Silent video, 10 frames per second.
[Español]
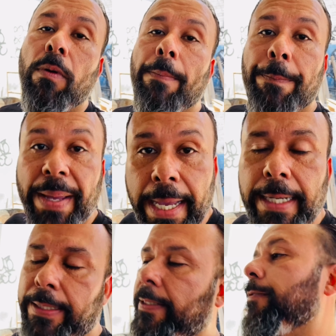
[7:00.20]

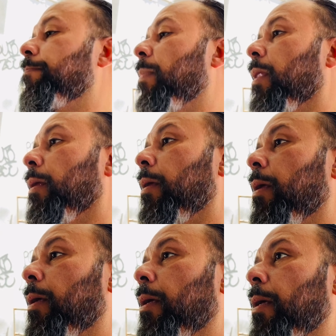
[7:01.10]
amperes.
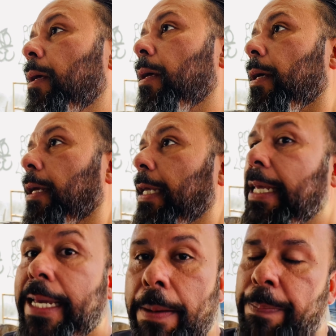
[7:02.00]
¿Y
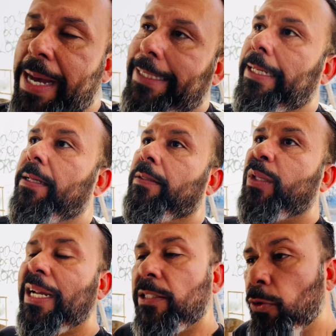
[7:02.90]
qué pasa?
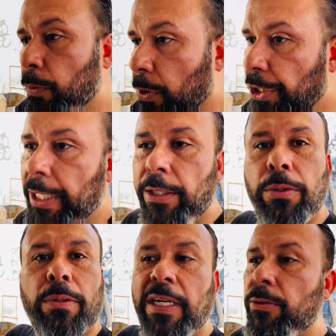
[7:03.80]
Traes tu
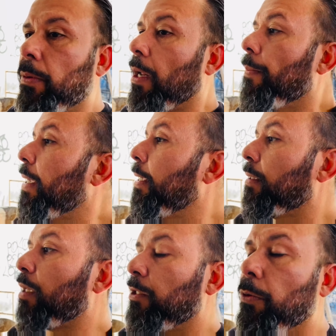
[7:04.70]
bochito, traes tu carmanguía,
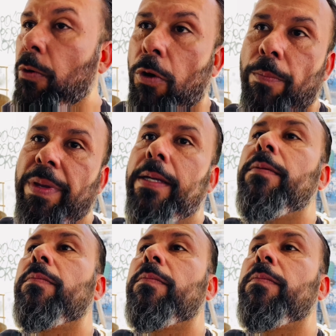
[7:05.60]
traes tu combi.